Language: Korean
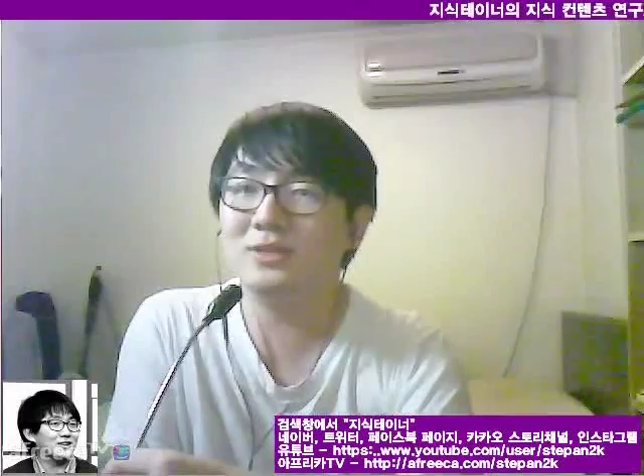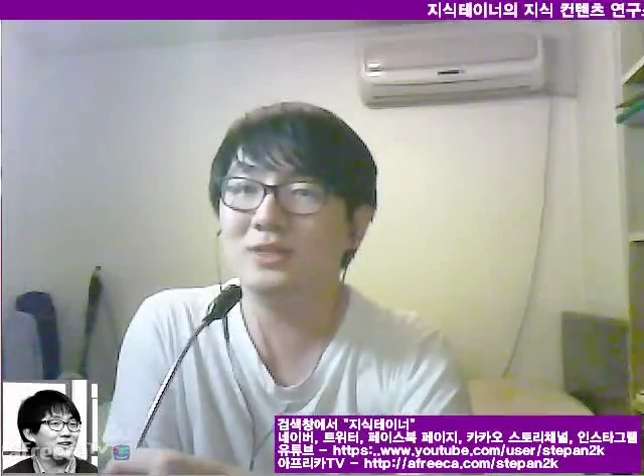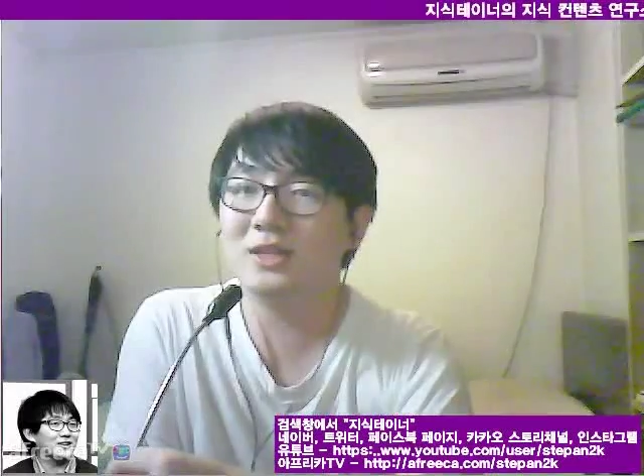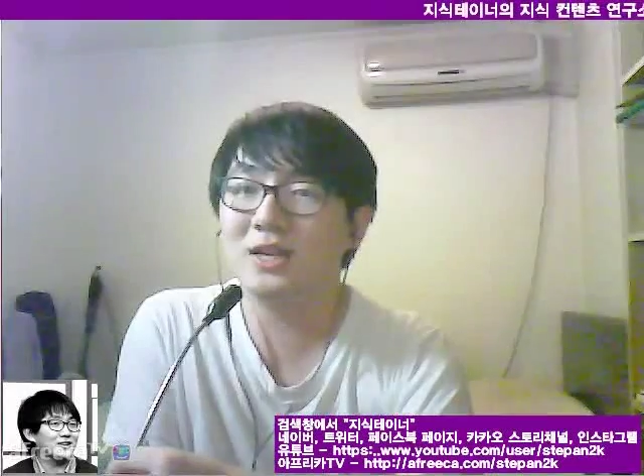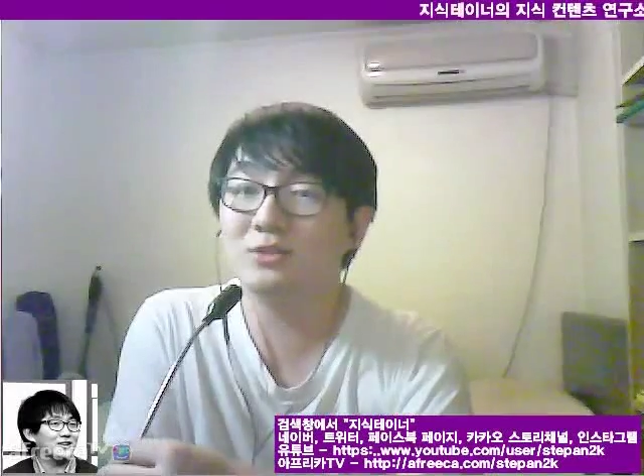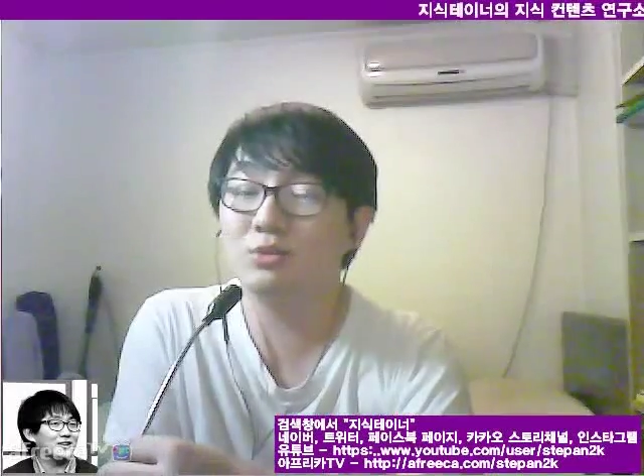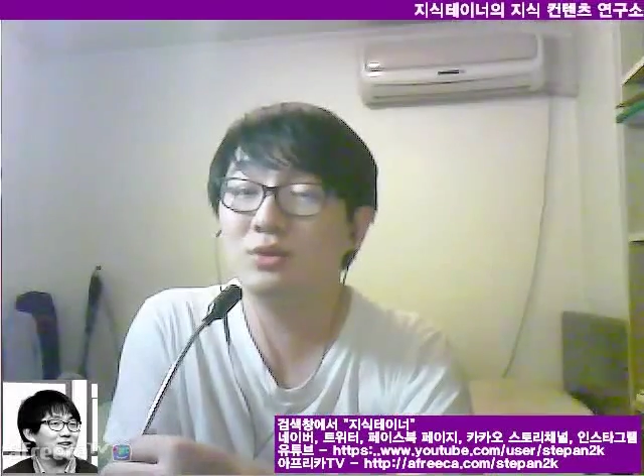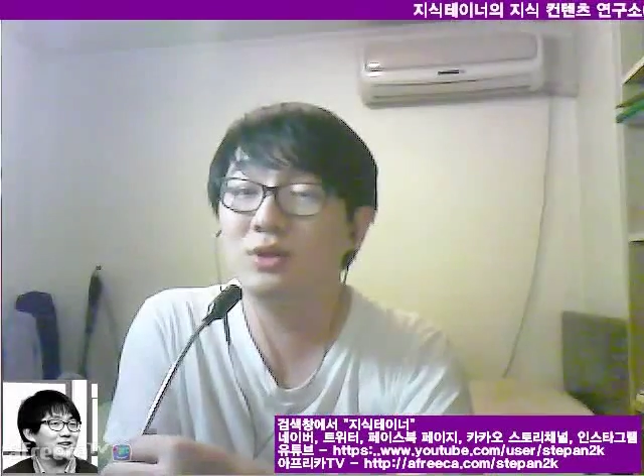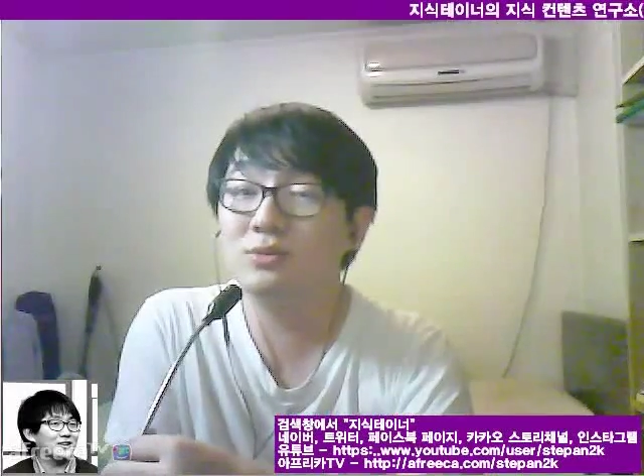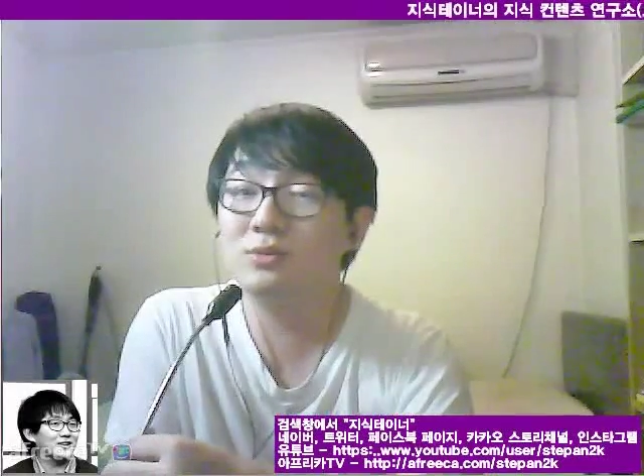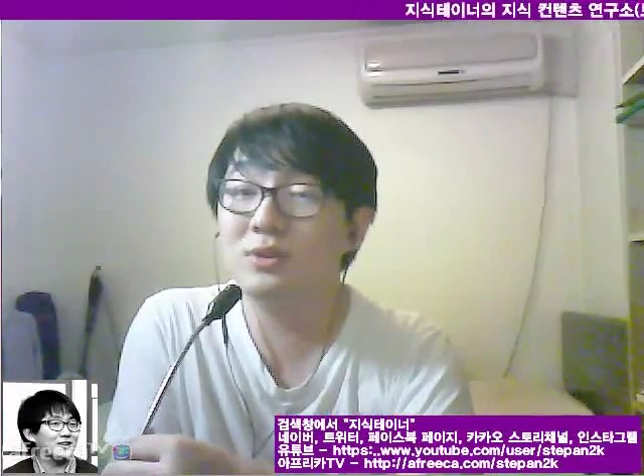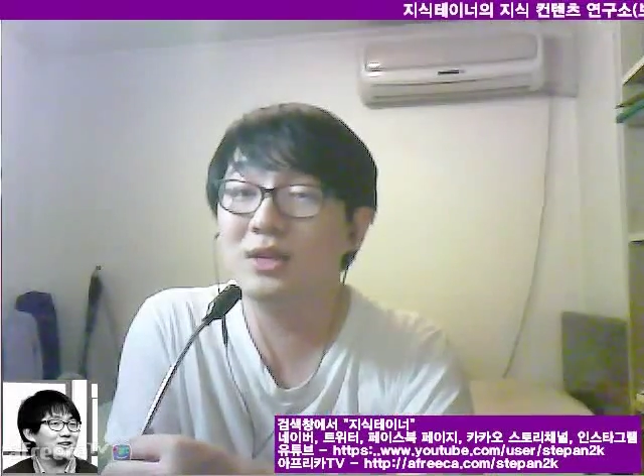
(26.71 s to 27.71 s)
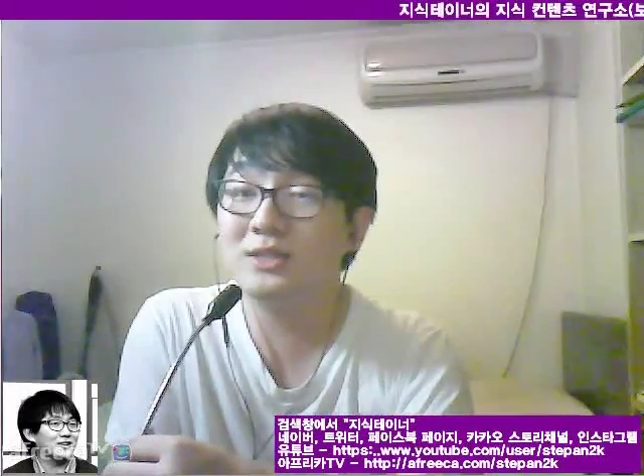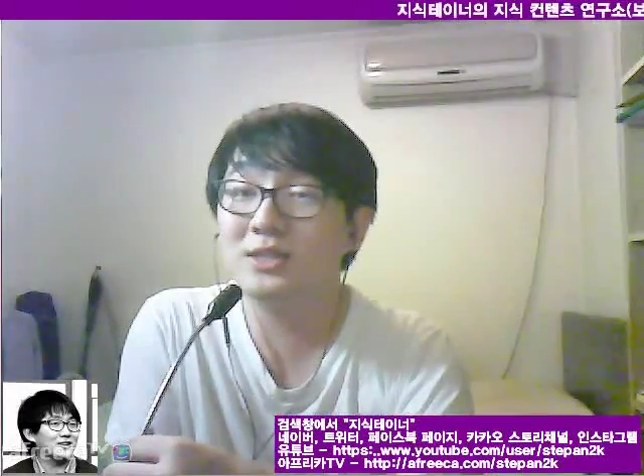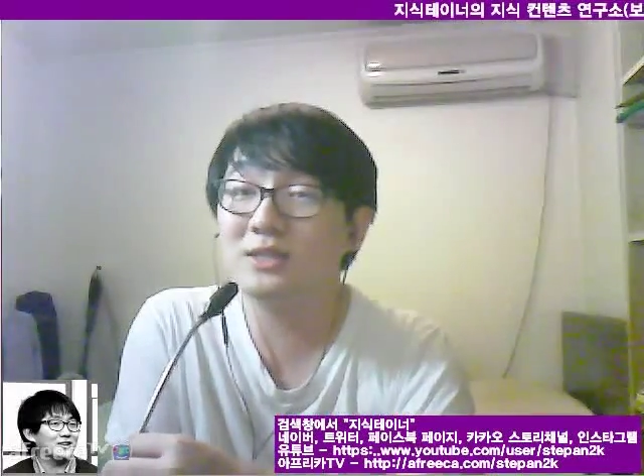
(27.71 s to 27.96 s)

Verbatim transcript: 이제 가족들하고 같이